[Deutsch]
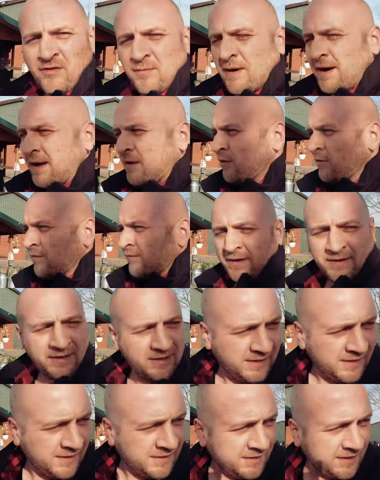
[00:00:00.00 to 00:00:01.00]
vorbeigucken, wenn
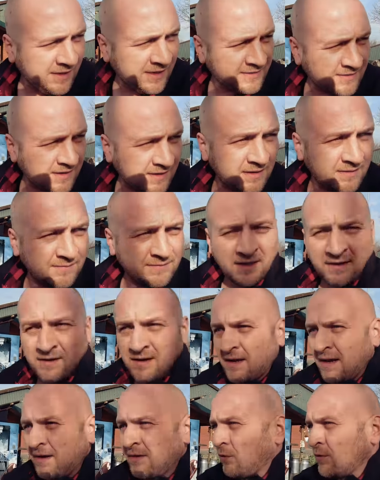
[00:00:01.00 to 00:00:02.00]
ihr hier in der Nähe seid, im
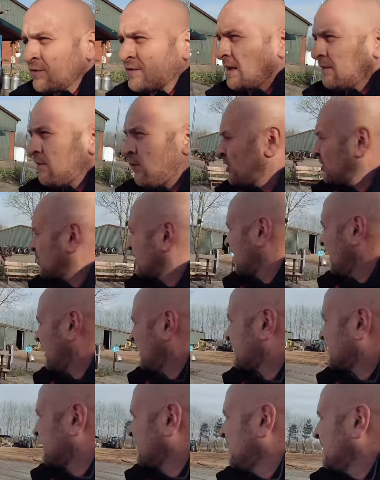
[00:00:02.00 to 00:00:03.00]
Satterland,
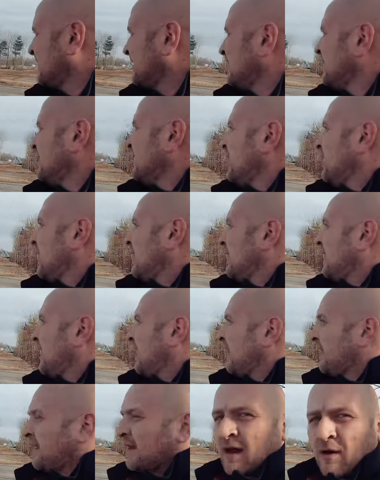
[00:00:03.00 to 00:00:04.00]
Ostermoorstraße.
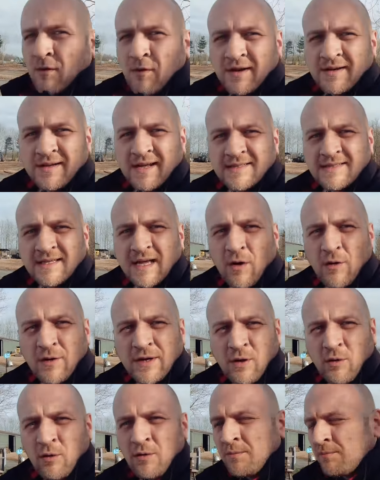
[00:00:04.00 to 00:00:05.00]
Äh, genaue Adresse haue
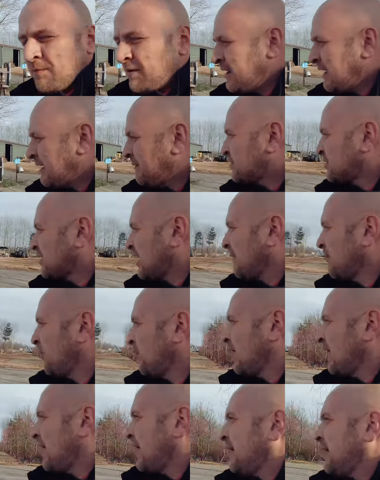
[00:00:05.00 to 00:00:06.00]
ich unten mit in die
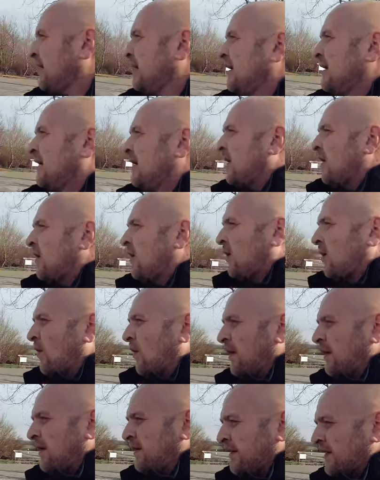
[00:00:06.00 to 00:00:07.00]
Beschreibung rein.
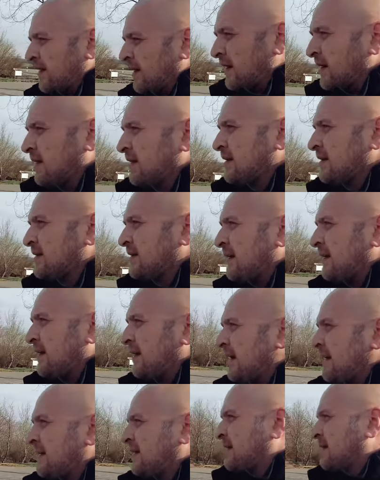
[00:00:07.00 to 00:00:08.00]
Und äh, den
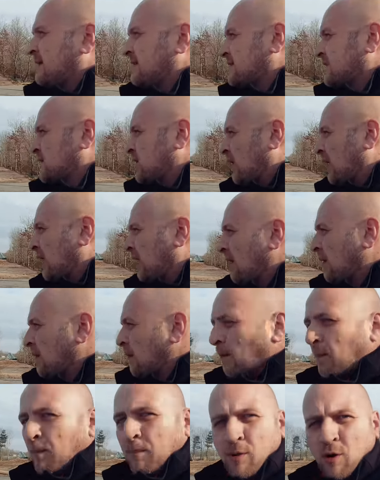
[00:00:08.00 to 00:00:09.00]
Link zur
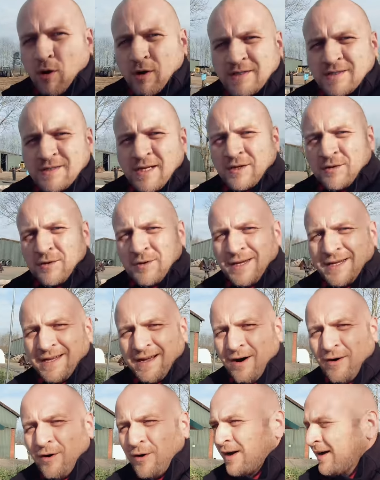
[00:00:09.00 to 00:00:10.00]
Box
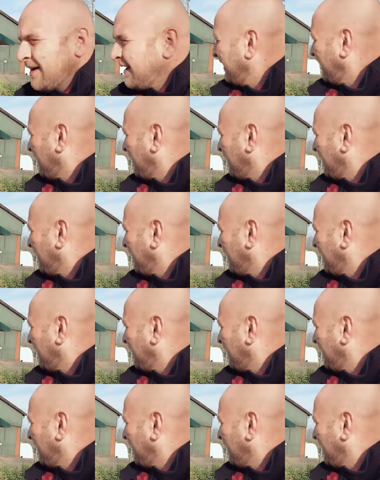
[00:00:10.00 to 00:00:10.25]
natürlich auch.